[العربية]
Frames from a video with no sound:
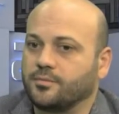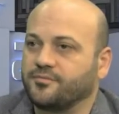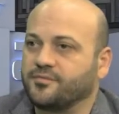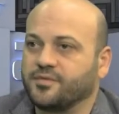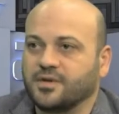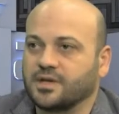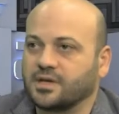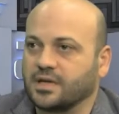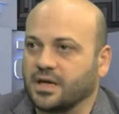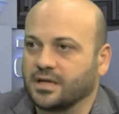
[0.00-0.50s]
آه،
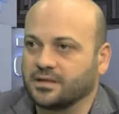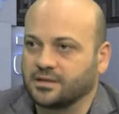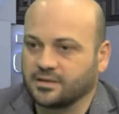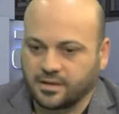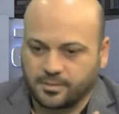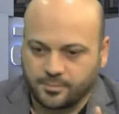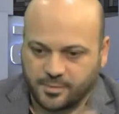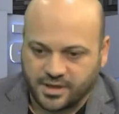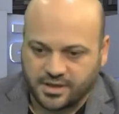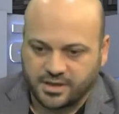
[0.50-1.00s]
فيك
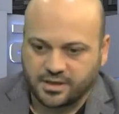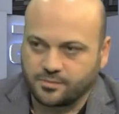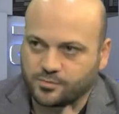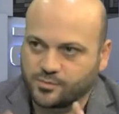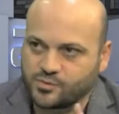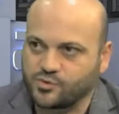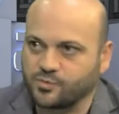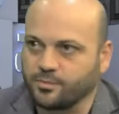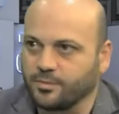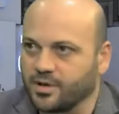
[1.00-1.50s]
حتى مريض
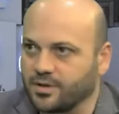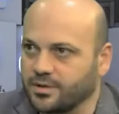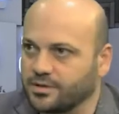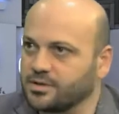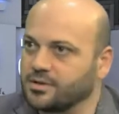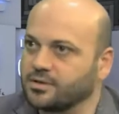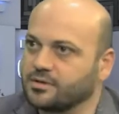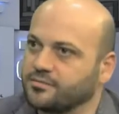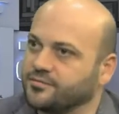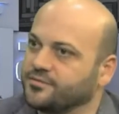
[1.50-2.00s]
مش
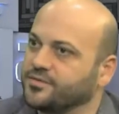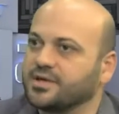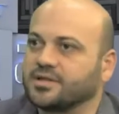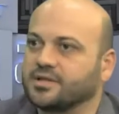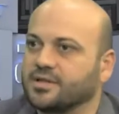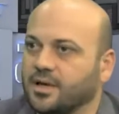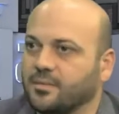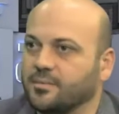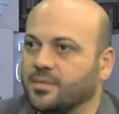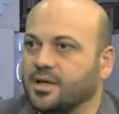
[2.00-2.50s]
مريض
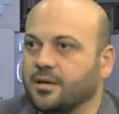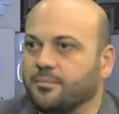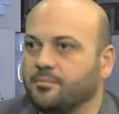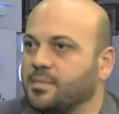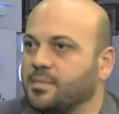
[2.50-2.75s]
فيك تعمل